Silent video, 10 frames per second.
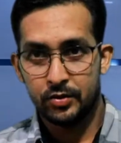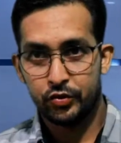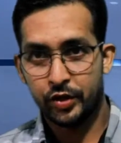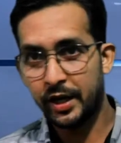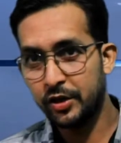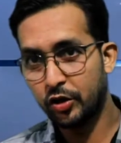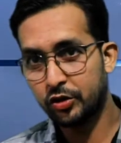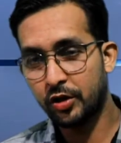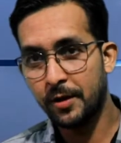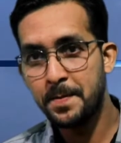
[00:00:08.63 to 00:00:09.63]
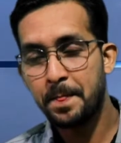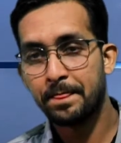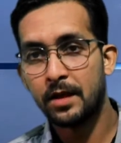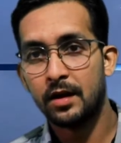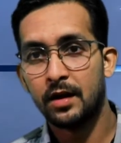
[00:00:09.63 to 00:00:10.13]
जय हिंद दोस्तों
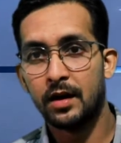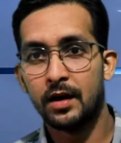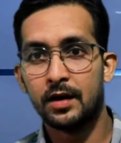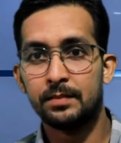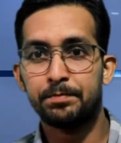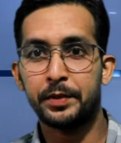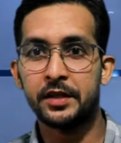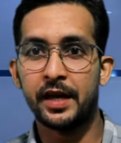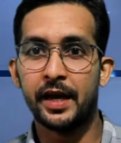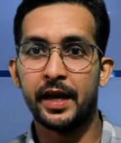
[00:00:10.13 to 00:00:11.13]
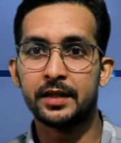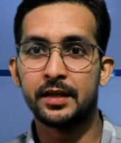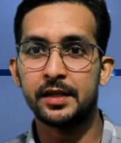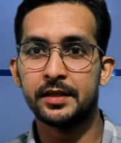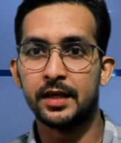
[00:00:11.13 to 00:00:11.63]
आ, पिछले एक
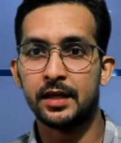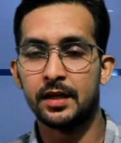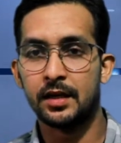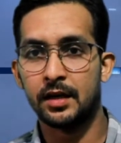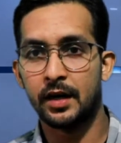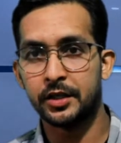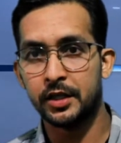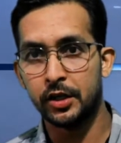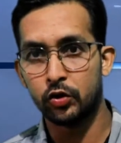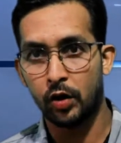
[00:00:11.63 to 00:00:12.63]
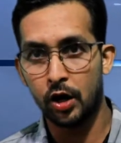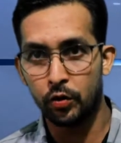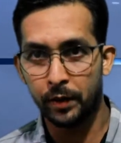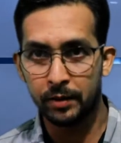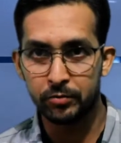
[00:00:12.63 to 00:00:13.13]
साल से राशन की
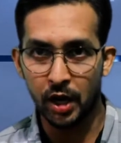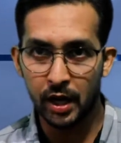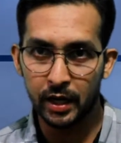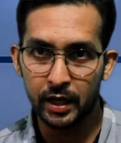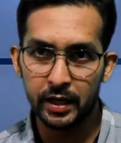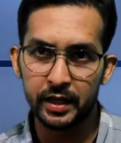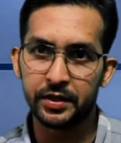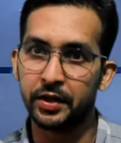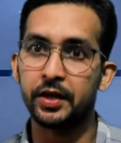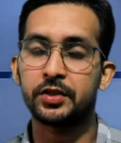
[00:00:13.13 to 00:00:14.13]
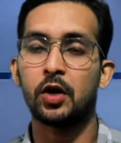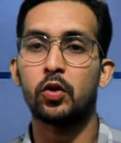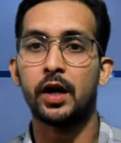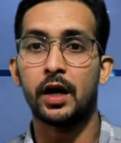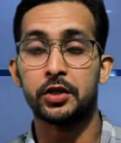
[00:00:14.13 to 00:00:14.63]
दुकानों पर हम जा रहे हैं एक से डेढ़ साल
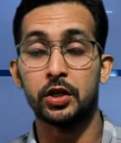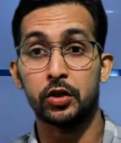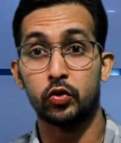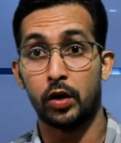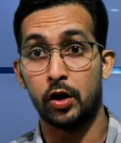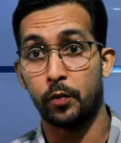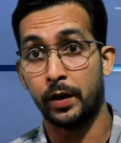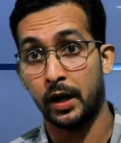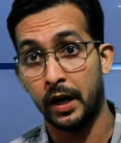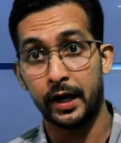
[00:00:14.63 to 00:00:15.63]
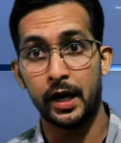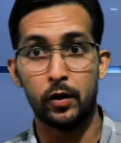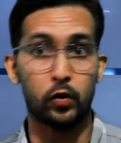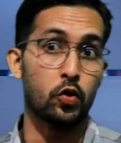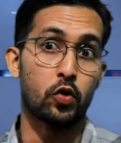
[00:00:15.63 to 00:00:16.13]
हो गया राशन की दुकानों पर लड़ रहे
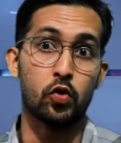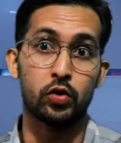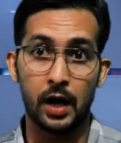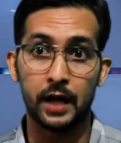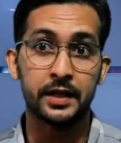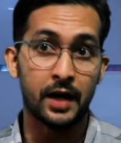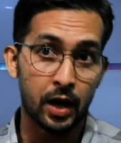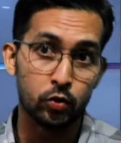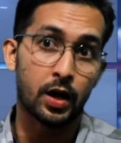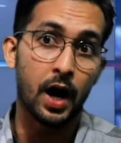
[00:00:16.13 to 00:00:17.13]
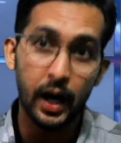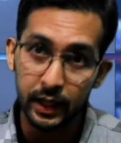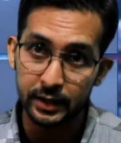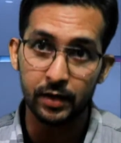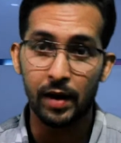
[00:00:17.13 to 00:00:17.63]
हैं लोगों को उनका अधिकार उनका
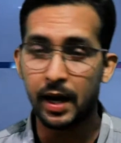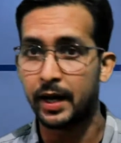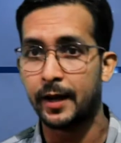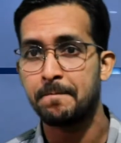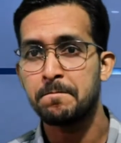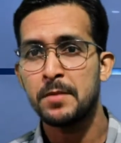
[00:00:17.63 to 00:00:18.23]
हक दिलवा रहे हैं